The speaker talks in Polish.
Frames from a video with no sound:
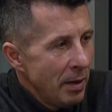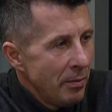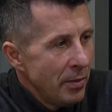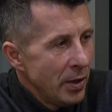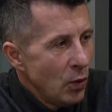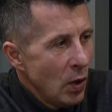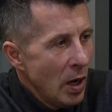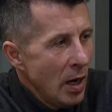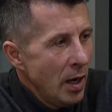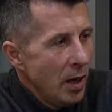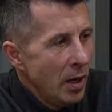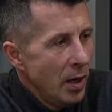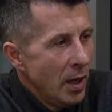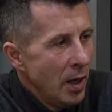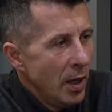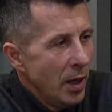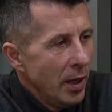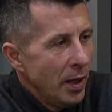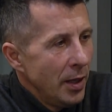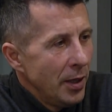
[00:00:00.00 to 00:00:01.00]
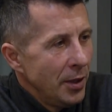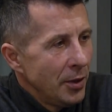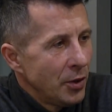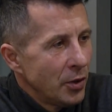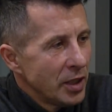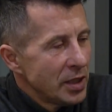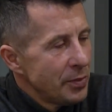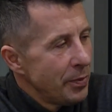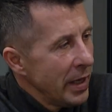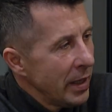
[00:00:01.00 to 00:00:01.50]
była i to
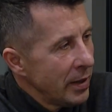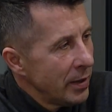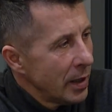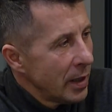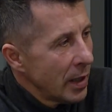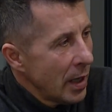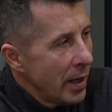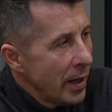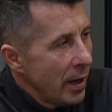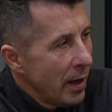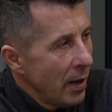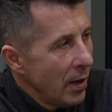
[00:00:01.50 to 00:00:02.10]
jest piękny kraj.